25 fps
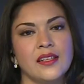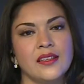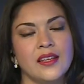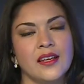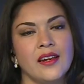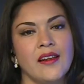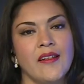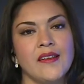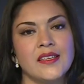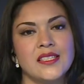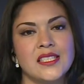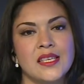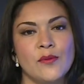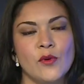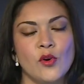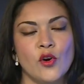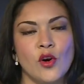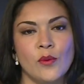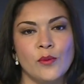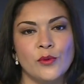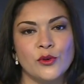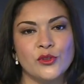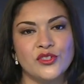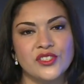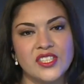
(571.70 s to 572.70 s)
te agradecemos
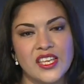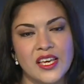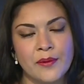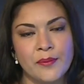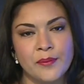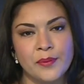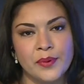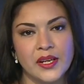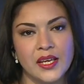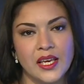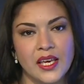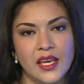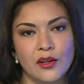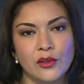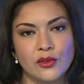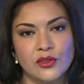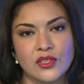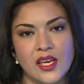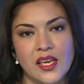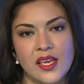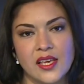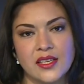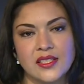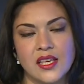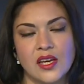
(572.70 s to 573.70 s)
como siempre que nos
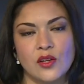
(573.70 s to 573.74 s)
hayas